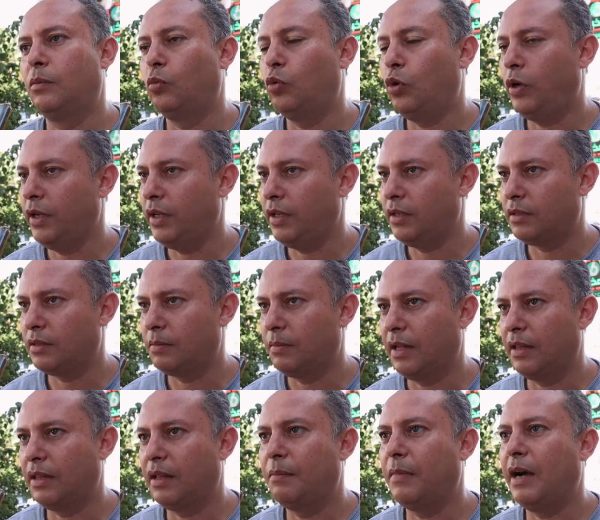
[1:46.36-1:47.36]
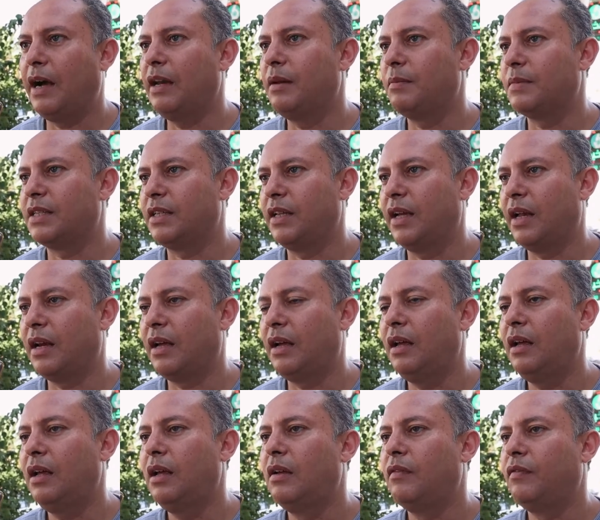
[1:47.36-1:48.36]
محيط معناتها معالم
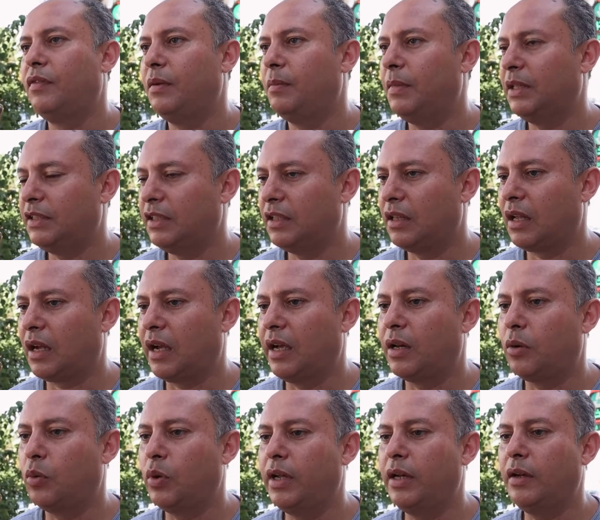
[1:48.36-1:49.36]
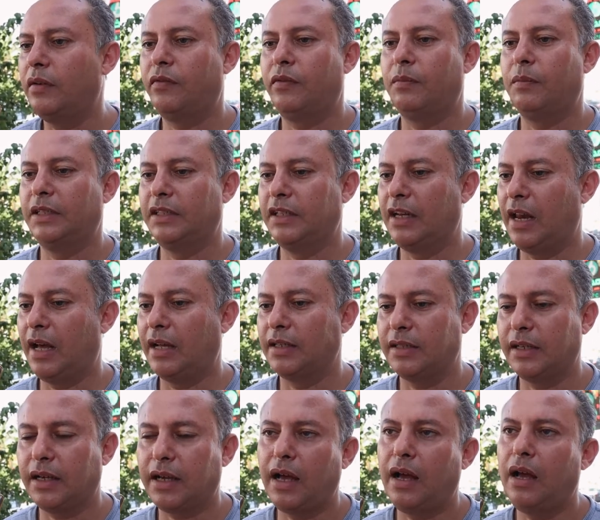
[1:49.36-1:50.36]
زيارة في مدينة القيروان في المدينة
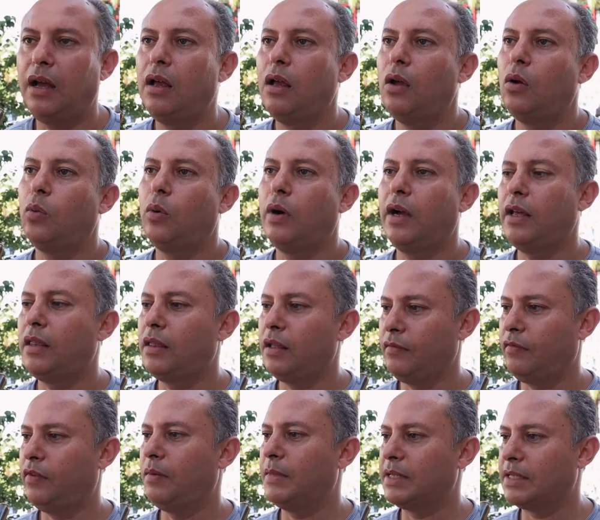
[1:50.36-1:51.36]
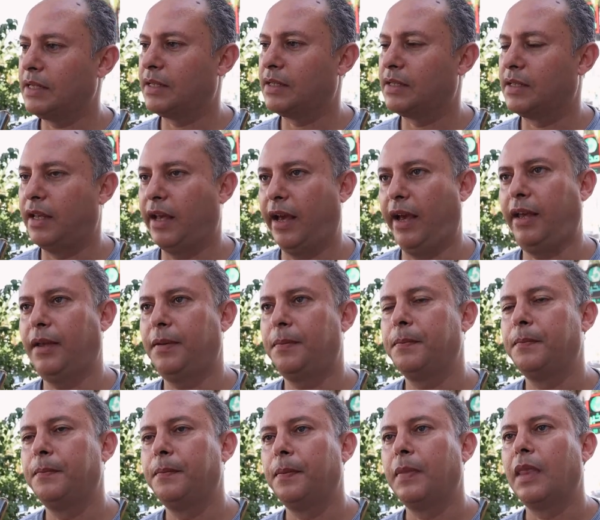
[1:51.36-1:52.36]
العتيقة وأيضا في المسلك السياحي
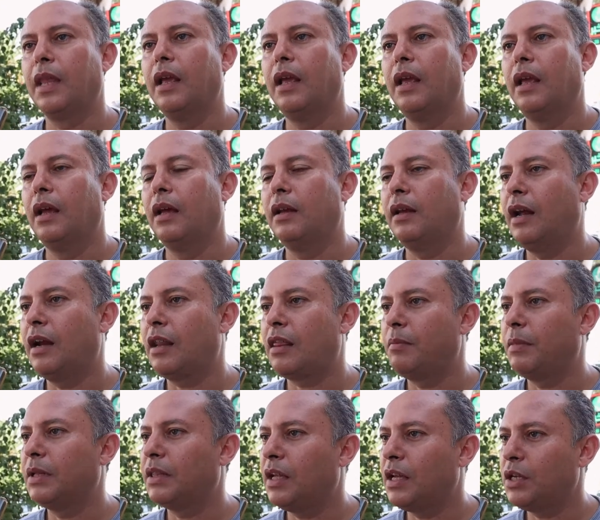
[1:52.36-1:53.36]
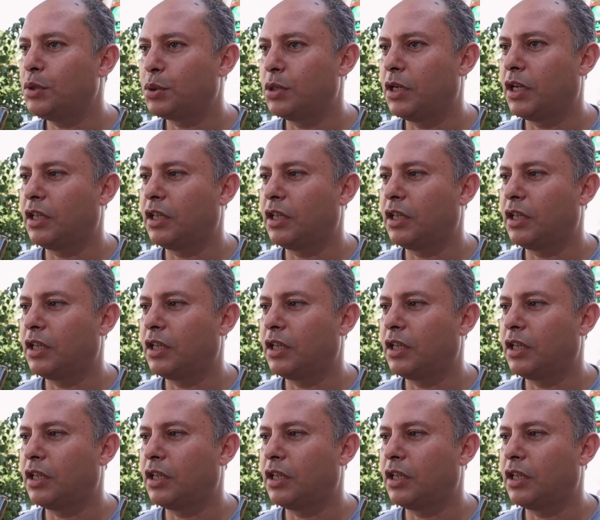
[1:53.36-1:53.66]
نهار 18